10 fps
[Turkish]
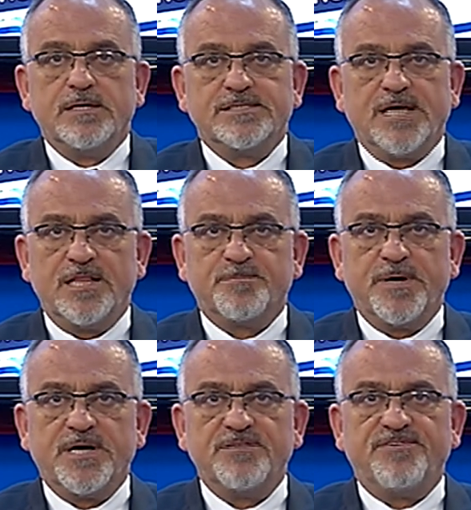Sağlık
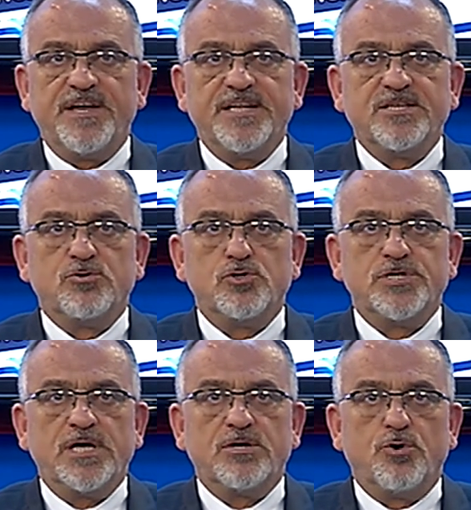Bakanı Fahrettin
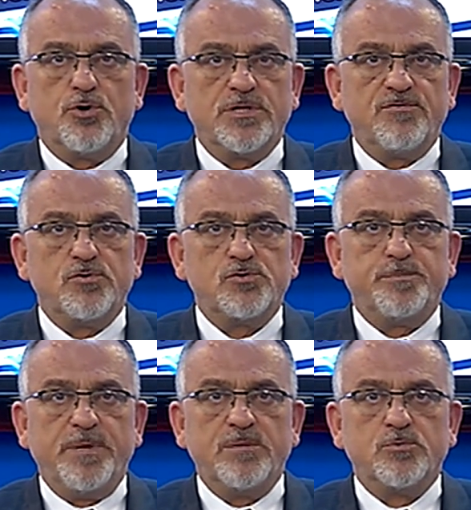Koca,
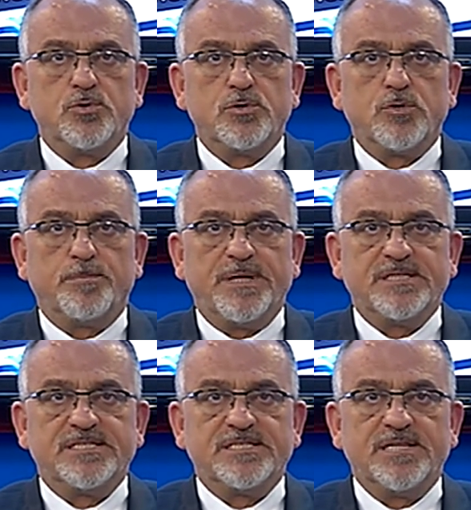koronavirüs bilim kurulu
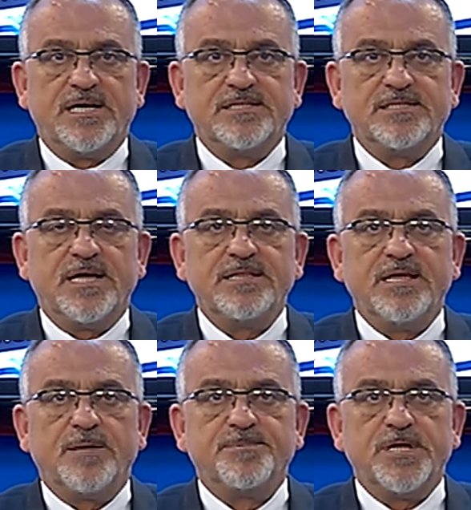toplantısının ardından
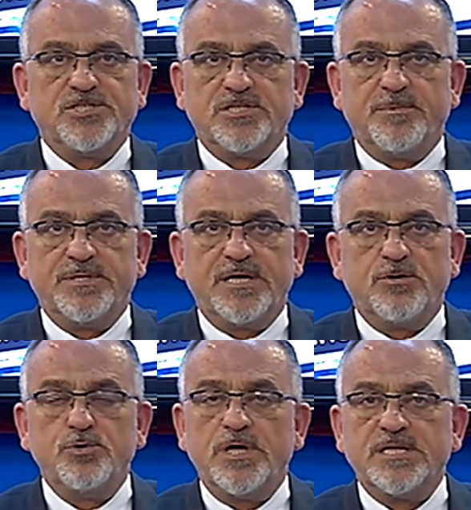yaptığı açıklamada
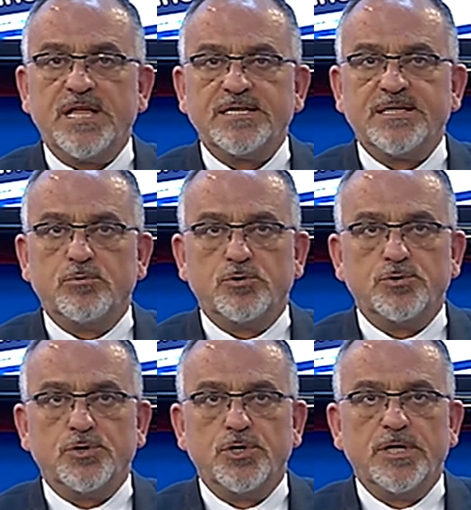uyarılarda
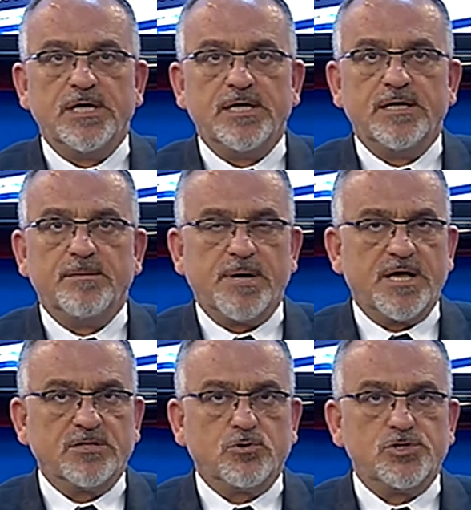bulundu.
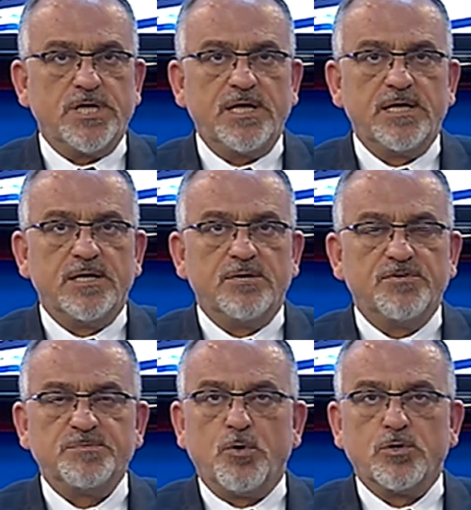Bakan Koca,
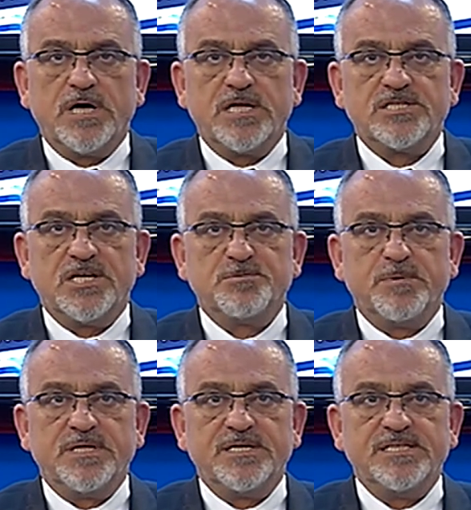futbol
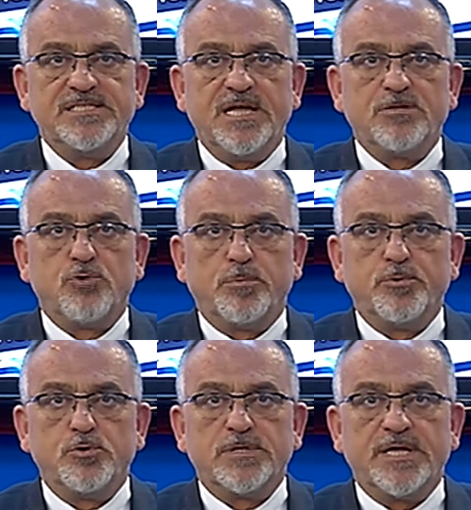karşılaşmalarını izleyen
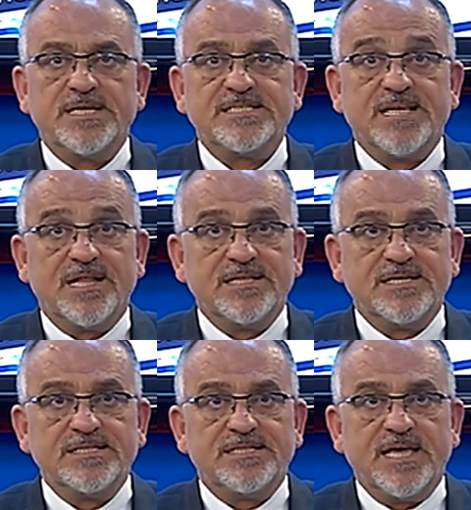topluluklara
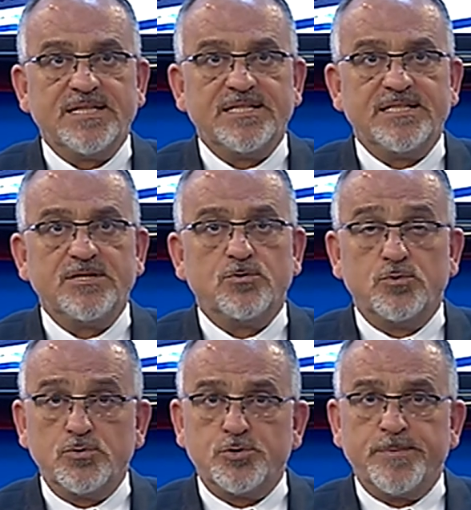salgın tehdidini
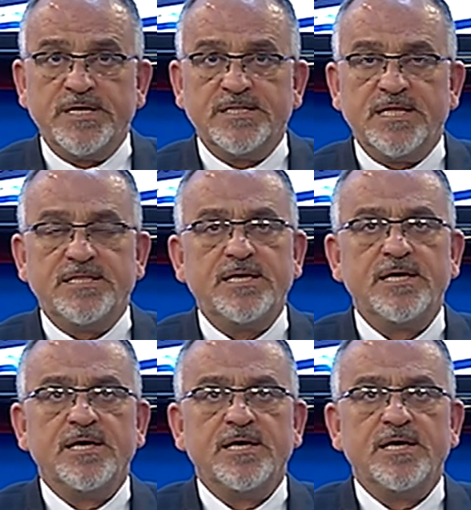unutmayın dedi